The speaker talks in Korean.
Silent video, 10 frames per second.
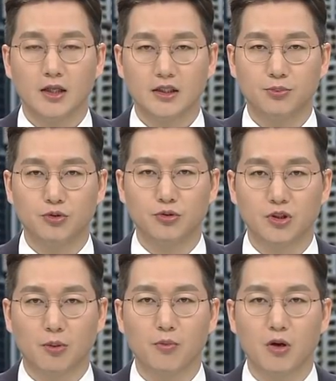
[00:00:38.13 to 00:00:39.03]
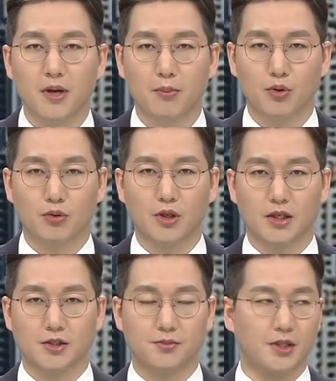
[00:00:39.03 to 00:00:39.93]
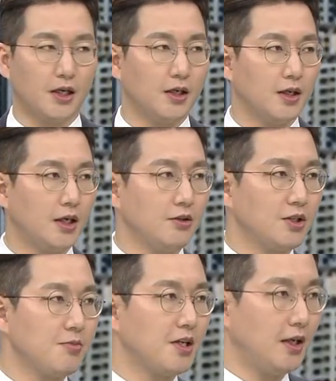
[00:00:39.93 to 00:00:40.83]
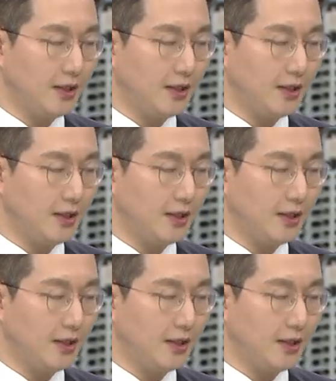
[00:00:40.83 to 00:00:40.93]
집중 점검해 보도록 하겠습니다. 안녕하십니까?